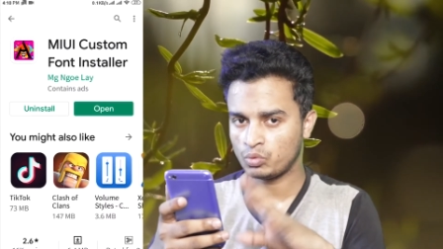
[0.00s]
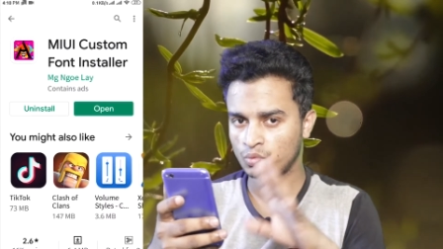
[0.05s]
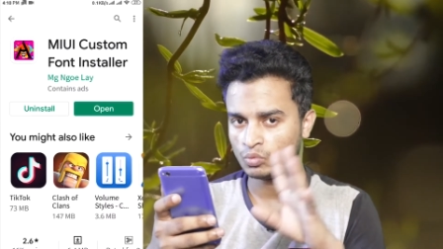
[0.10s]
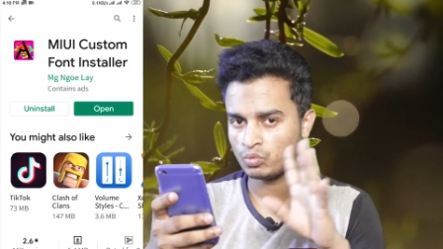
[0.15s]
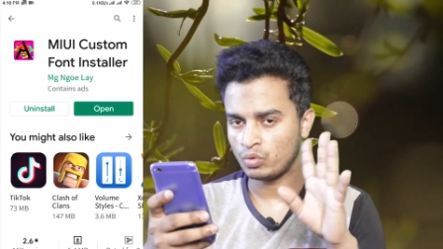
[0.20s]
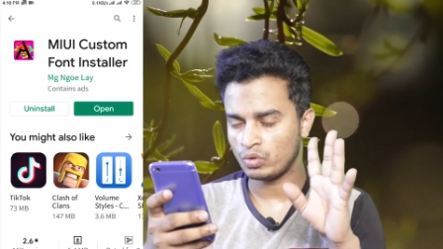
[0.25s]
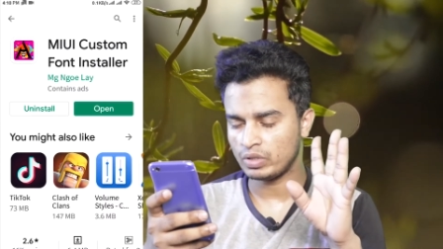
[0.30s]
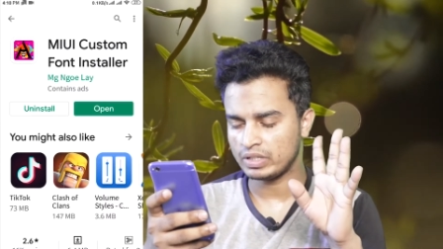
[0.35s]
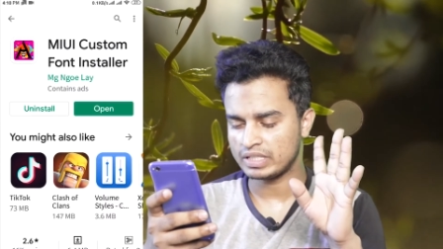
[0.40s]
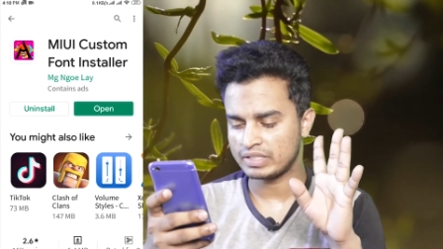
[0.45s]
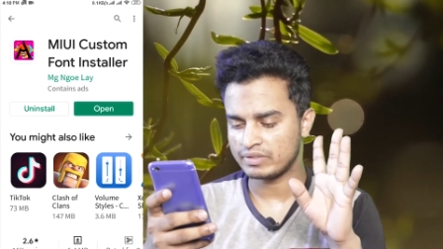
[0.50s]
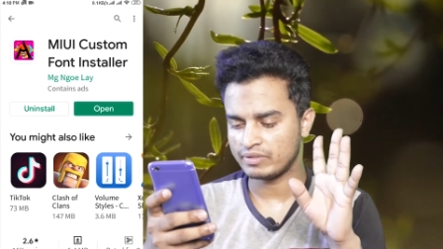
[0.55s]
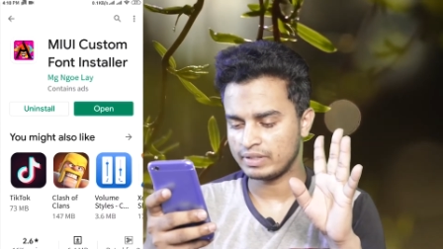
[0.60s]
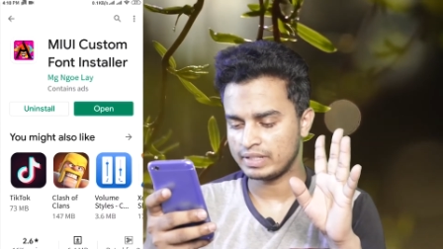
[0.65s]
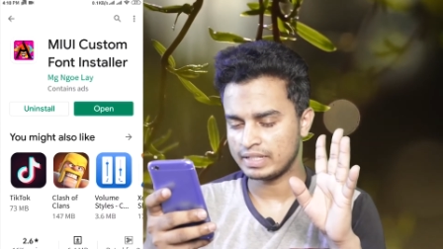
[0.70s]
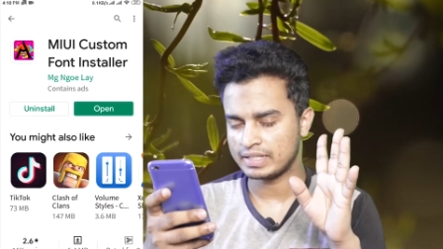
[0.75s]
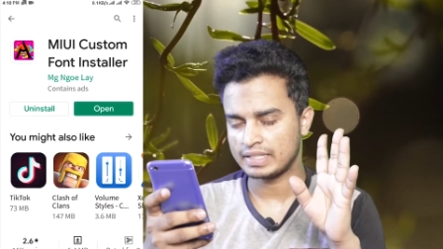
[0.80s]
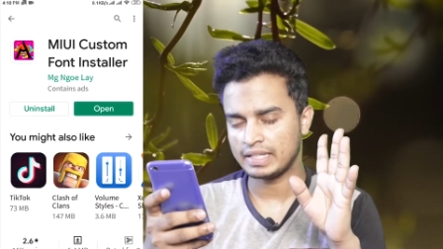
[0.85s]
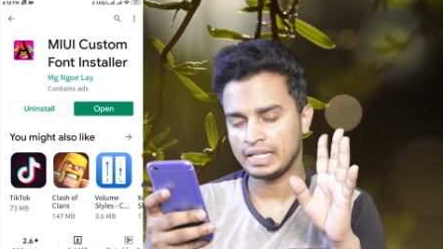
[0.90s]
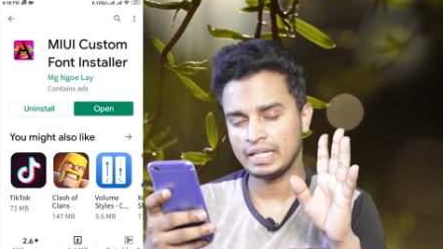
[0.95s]
तो वो इस
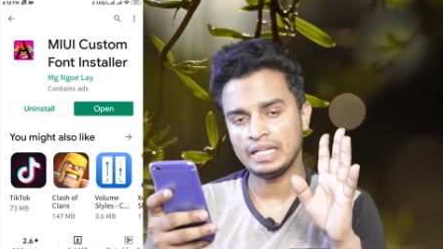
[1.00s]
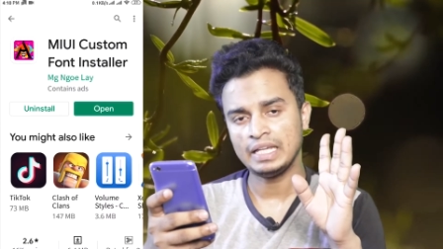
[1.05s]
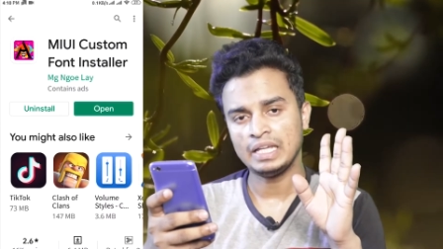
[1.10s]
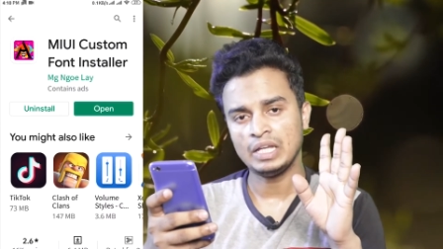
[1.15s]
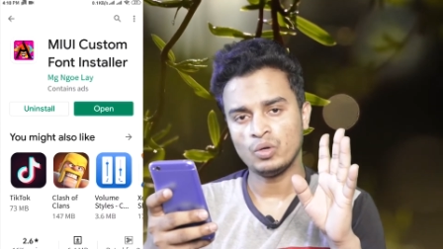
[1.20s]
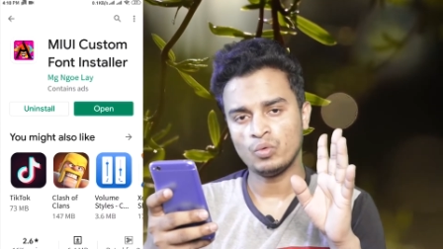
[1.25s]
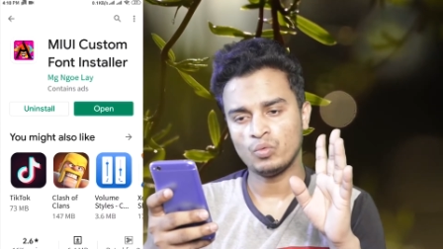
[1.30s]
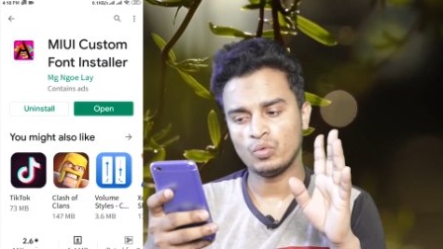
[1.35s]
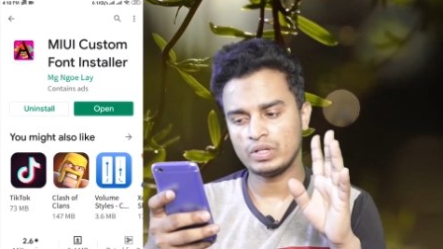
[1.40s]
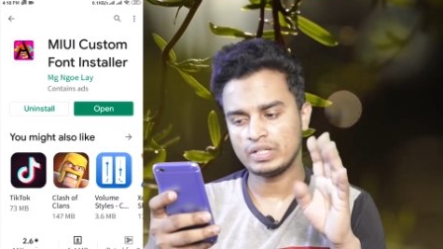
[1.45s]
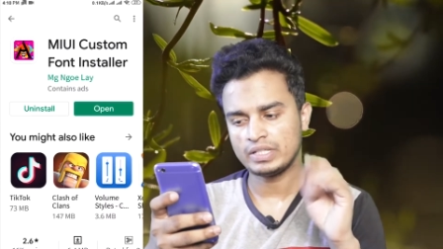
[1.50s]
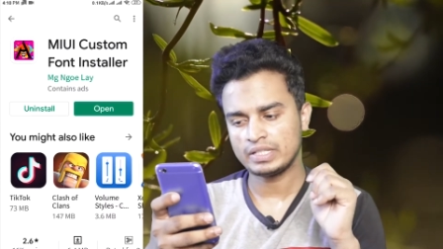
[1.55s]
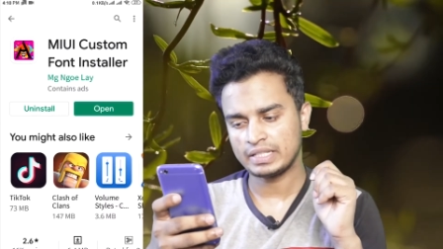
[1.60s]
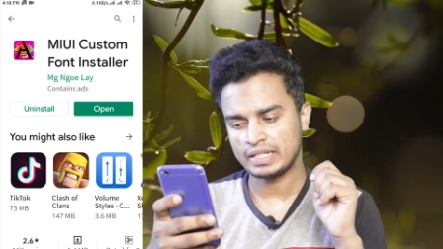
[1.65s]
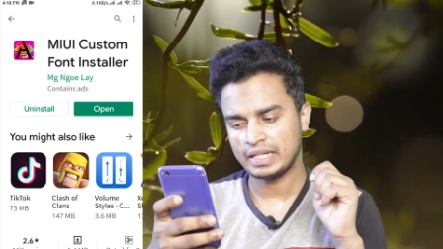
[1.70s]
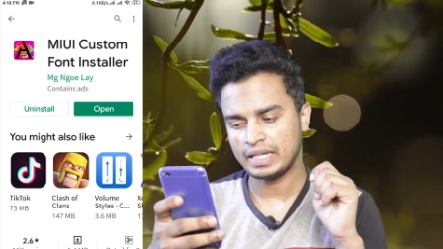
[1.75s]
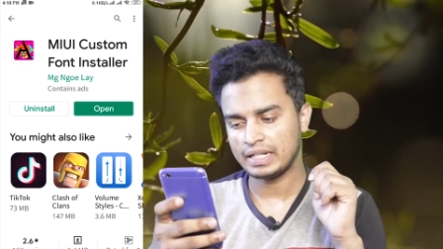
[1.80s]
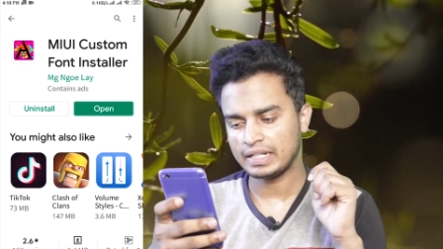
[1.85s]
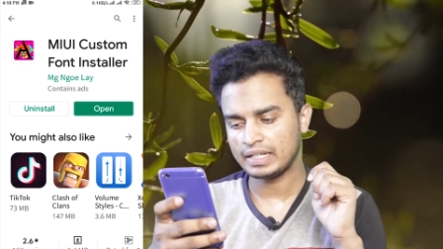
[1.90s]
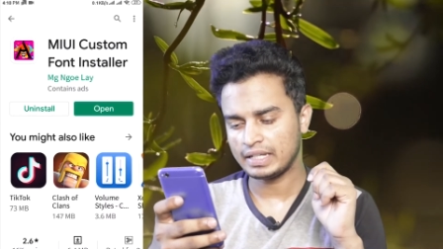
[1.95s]
वजह से वो
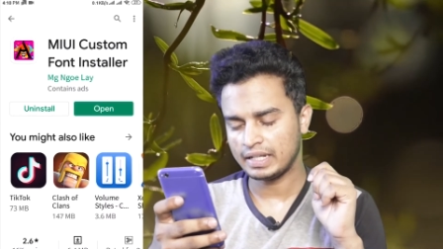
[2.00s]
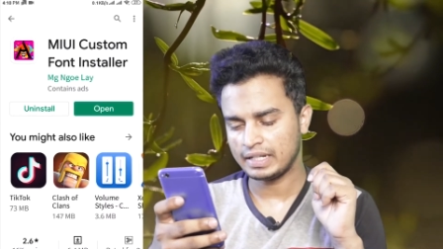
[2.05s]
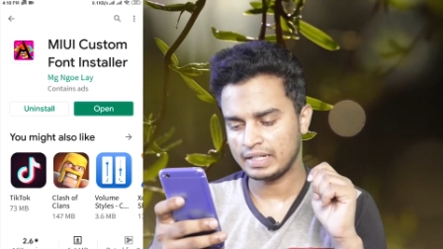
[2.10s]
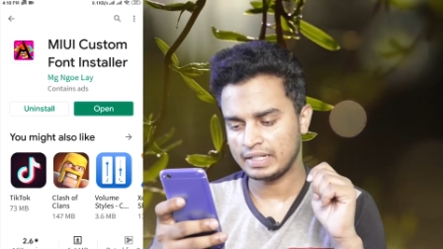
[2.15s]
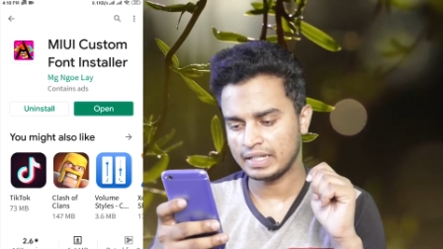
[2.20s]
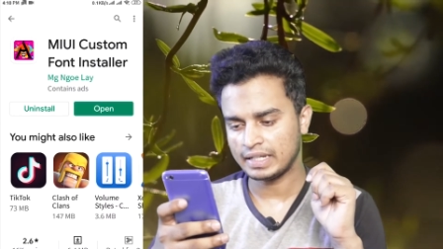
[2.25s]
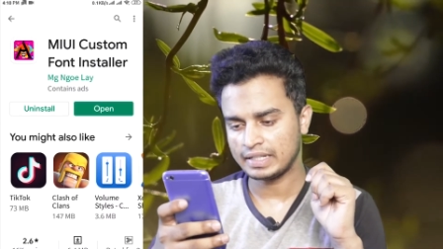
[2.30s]
स्कैन करी